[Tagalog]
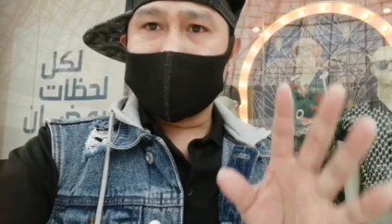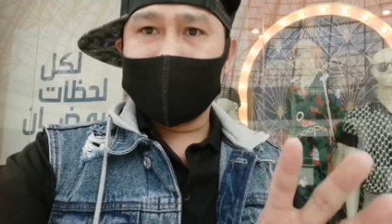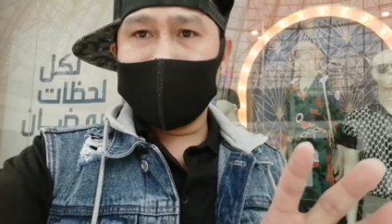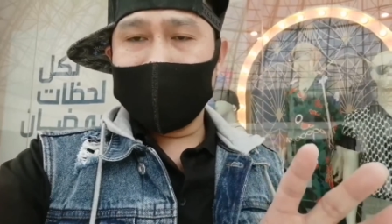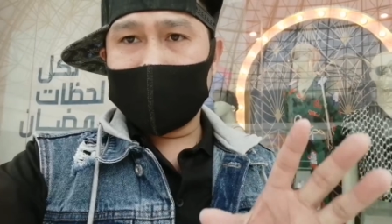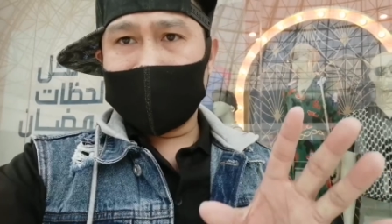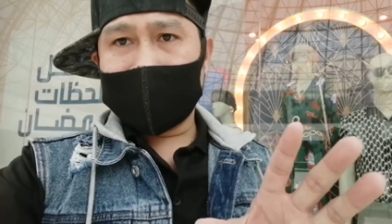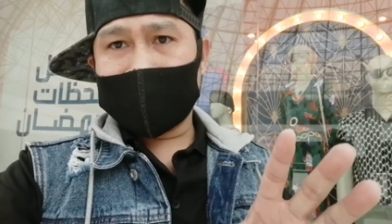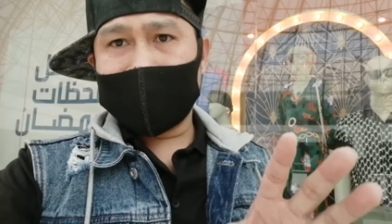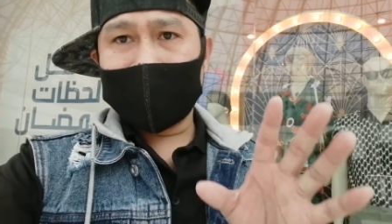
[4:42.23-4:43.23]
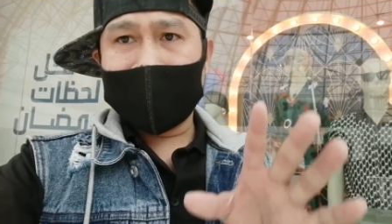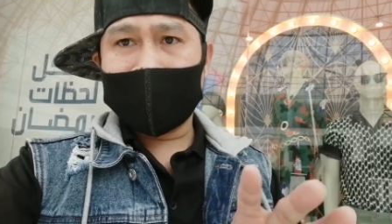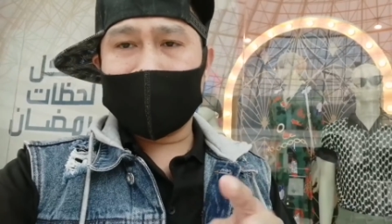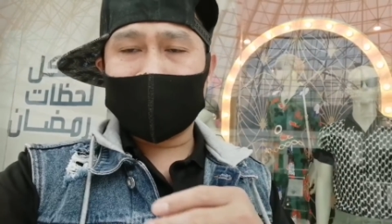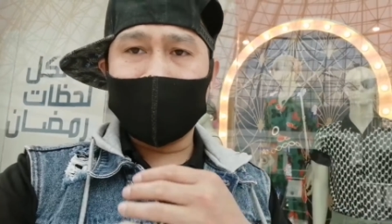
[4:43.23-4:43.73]
kung sino hindi po nakakalam,
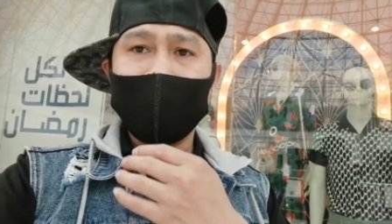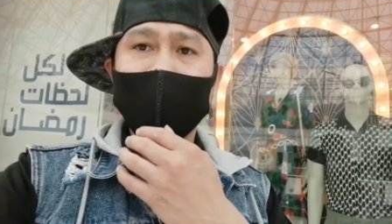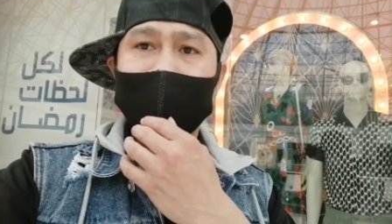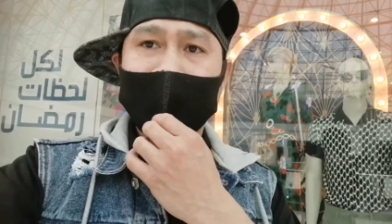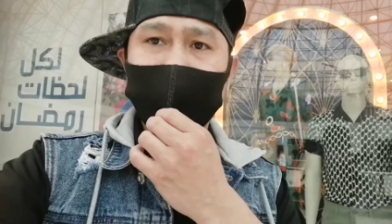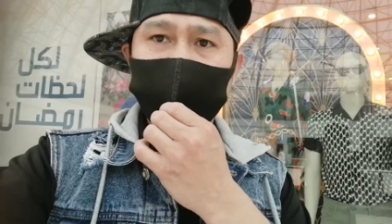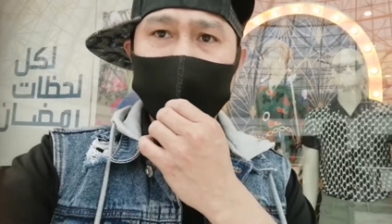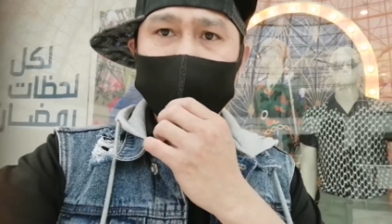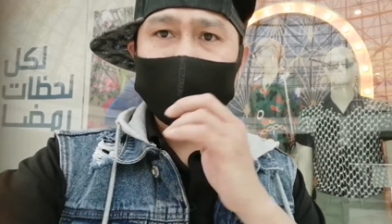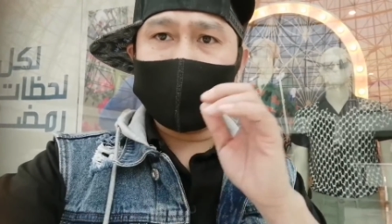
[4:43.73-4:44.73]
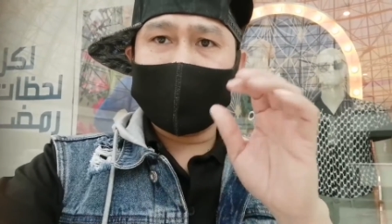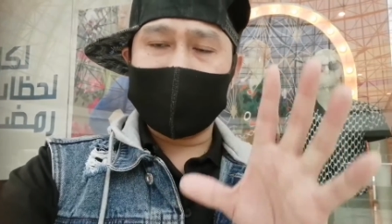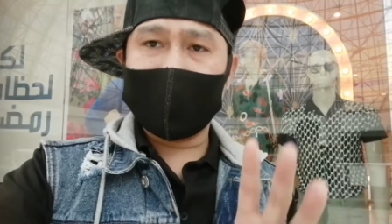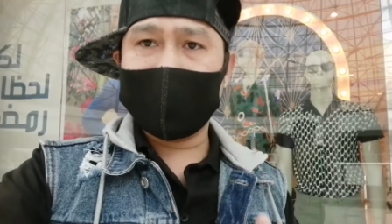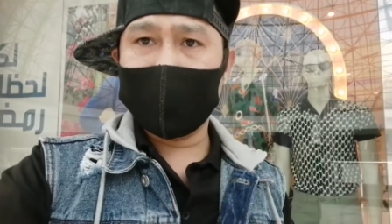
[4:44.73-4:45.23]
apat po yung uh, promoter
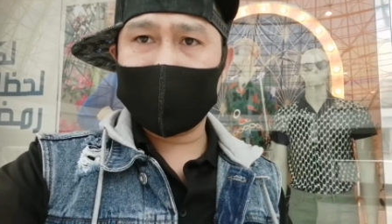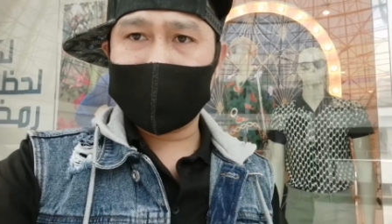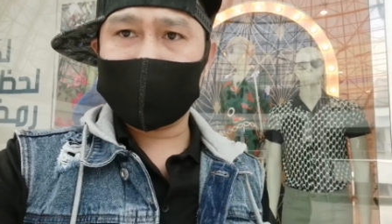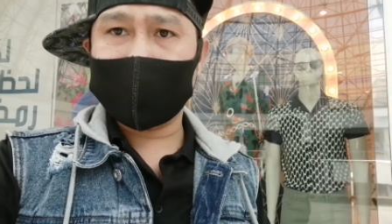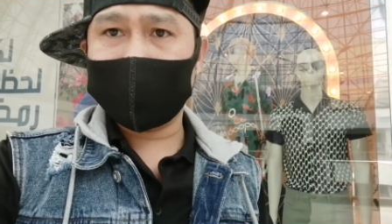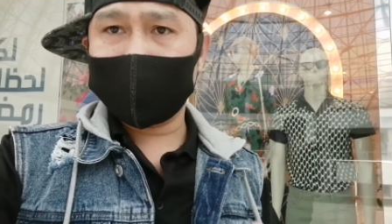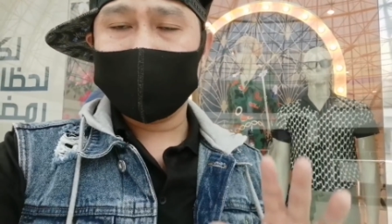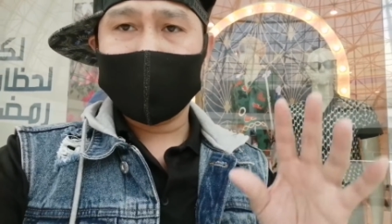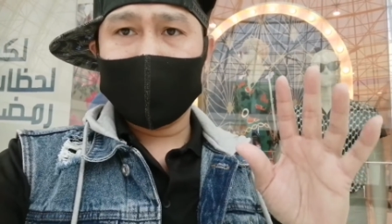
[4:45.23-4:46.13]
na naghahabol kay Cham.